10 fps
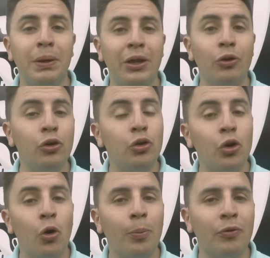pero
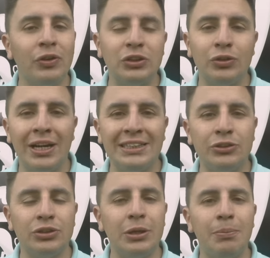no profesionales,
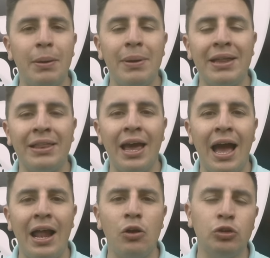sino simplemente
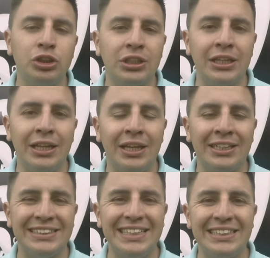a los
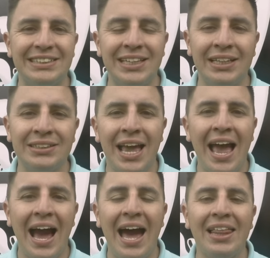chiquitines. De 6
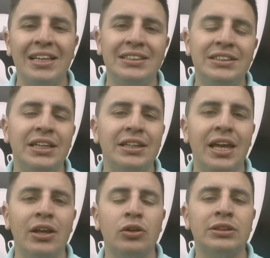a
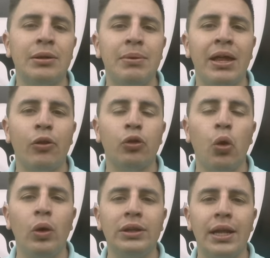17 años están mirando
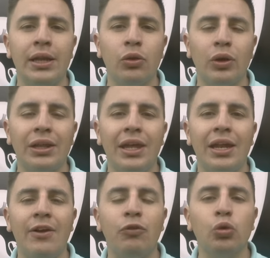todo el talento que
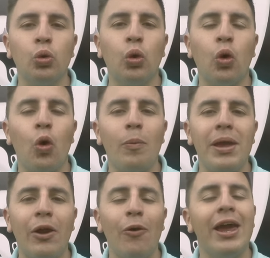tiene el futuro
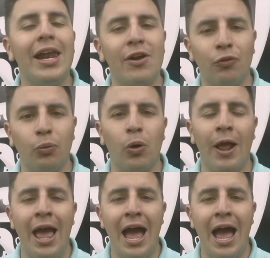colombiano en el fútbol